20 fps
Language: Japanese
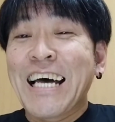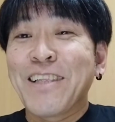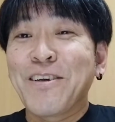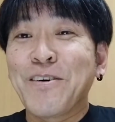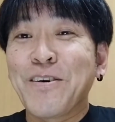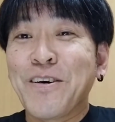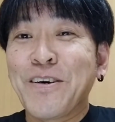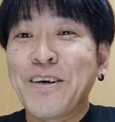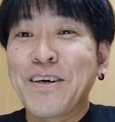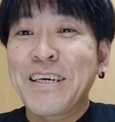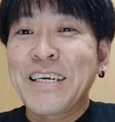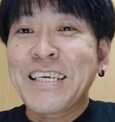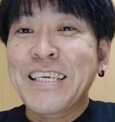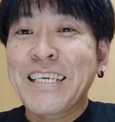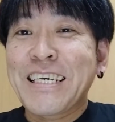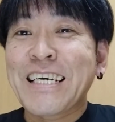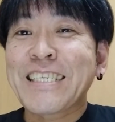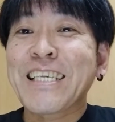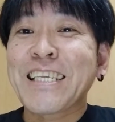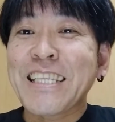あの
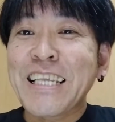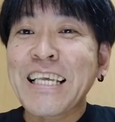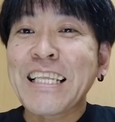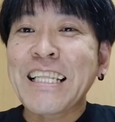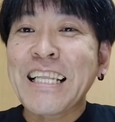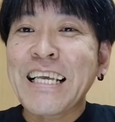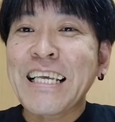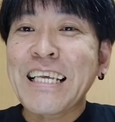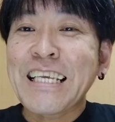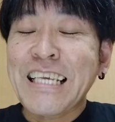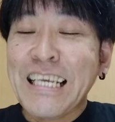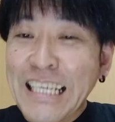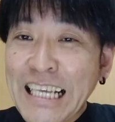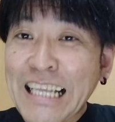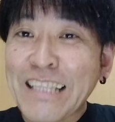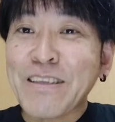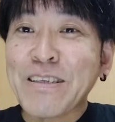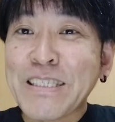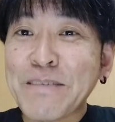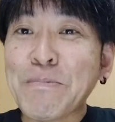行かせて
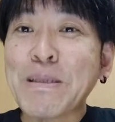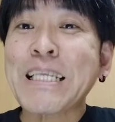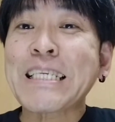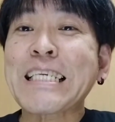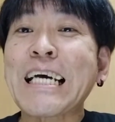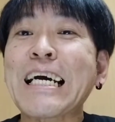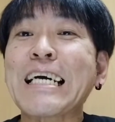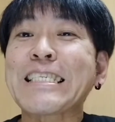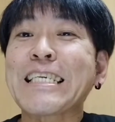あのまた参